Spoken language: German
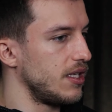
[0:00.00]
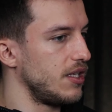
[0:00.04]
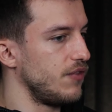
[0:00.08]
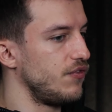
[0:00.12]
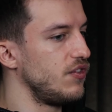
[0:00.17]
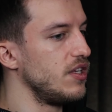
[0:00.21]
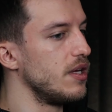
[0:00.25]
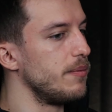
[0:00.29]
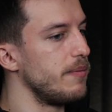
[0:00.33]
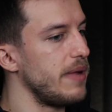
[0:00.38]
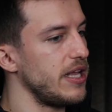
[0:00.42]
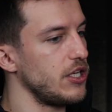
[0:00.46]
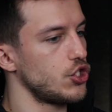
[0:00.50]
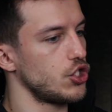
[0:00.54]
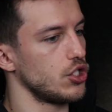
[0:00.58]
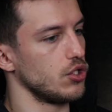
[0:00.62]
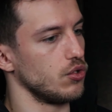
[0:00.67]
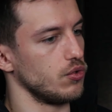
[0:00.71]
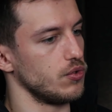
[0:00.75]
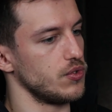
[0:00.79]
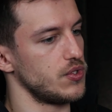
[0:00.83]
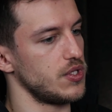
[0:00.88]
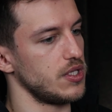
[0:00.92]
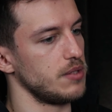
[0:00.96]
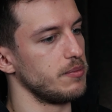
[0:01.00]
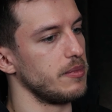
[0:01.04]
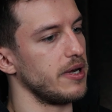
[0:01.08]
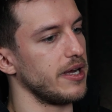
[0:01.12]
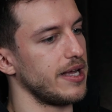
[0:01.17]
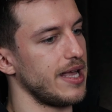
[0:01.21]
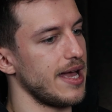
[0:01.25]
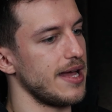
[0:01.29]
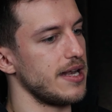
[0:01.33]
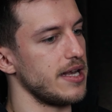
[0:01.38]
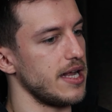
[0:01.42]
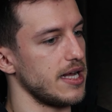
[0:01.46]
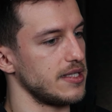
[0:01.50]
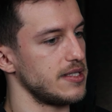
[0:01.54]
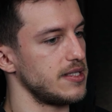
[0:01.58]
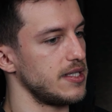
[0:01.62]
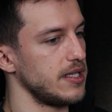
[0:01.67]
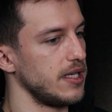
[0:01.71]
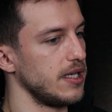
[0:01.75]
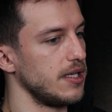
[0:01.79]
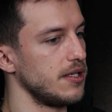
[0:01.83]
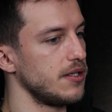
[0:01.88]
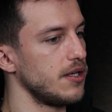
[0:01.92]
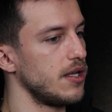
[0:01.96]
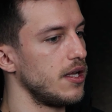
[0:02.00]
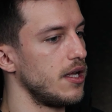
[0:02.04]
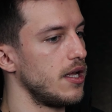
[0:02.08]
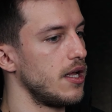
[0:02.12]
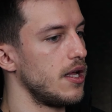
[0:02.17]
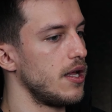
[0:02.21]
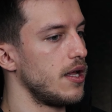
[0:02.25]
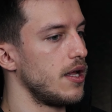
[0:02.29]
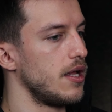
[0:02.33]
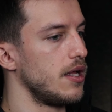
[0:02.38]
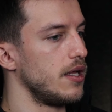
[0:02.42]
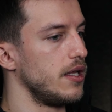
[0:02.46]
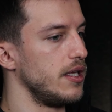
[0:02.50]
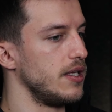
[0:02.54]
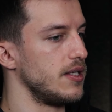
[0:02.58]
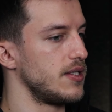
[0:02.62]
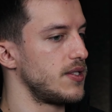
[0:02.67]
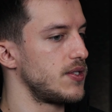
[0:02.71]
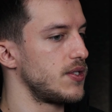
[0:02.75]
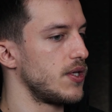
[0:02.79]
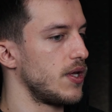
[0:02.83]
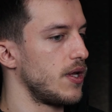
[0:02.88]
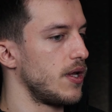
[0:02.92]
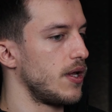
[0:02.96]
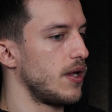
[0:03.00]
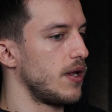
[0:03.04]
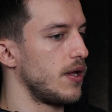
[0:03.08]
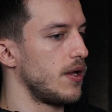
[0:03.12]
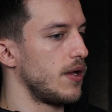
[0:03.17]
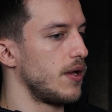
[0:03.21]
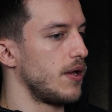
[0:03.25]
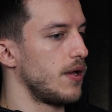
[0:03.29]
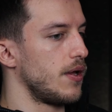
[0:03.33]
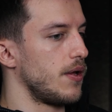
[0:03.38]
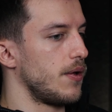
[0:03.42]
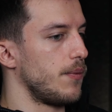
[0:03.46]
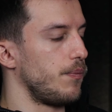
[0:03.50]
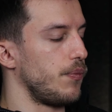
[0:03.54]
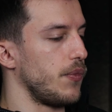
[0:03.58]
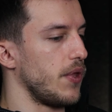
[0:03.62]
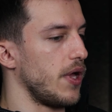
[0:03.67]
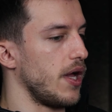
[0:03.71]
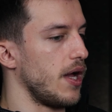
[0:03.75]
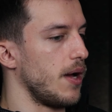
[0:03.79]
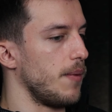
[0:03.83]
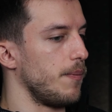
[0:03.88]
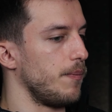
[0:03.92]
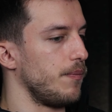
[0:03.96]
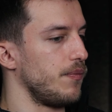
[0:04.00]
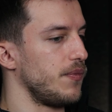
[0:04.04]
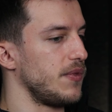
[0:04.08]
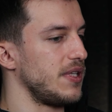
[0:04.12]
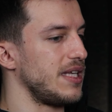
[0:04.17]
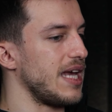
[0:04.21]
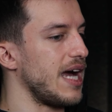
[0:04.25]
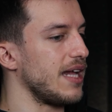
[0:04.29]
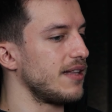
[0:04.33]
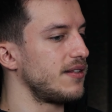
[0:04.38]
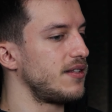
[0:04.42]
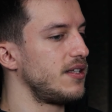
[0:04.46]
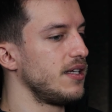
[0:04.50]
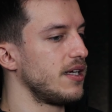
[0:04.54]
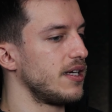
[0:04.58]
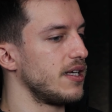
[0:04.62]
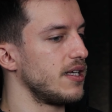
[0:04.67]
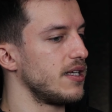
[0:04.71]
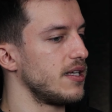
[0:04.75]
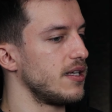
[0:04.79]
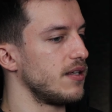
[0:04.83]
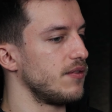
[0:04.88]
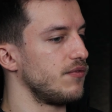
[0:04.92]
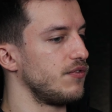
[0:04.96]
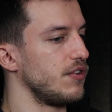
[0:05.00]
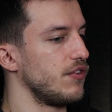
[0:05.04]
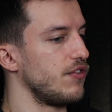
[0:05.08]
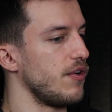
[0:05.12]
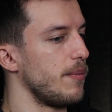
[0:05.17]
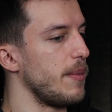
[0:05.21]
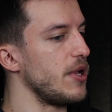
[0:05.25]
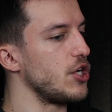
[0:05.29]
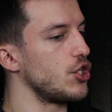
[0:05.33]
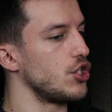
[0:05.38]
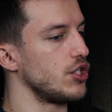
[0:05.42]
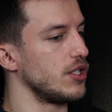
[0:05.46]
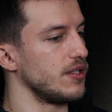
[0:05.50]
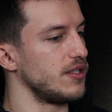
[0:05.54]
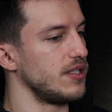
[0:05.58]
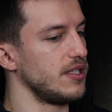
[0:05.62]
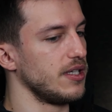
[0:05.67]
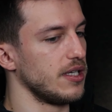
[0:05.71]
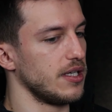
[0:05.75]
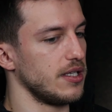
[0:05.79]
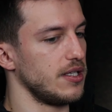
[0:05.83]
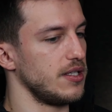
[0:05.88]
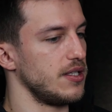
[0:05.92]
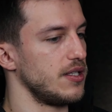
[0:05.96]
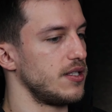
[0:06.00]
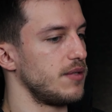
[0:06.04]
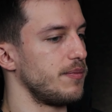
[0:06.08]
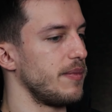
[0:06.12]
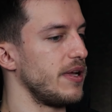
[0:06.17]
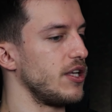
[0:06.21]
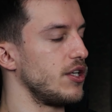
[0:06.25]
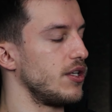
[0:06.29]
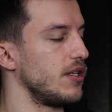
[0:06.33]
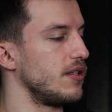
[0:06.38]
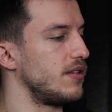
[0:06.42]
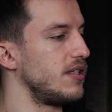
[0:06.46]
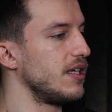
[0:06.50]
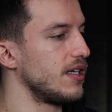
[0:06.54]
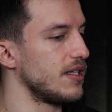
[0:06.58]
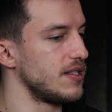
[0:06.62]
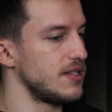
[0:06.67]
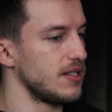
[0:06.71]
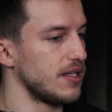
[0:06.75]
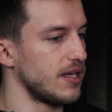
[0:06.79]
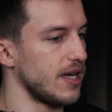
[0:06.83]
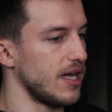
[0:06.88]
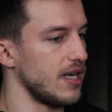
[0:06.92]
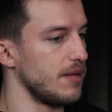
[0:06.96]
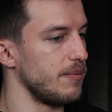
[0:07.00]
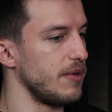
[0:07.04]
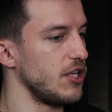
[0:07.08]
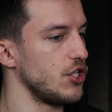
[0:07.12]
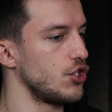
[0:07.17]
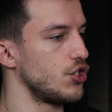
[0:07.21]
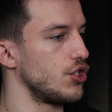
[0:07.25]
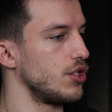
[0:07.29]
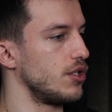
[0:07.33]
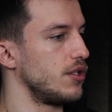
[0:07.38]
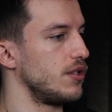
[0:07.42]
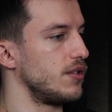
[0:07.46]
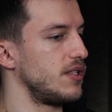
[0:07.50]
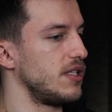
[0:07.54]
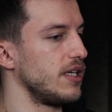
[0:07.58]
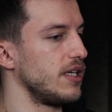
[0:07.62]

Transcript: die wir Menschen uns immer gerne erzählen, ist, ähm, ja, Tiere, wir vermenschlichen Tiere nicht, Men Tiere sind keine Menschen,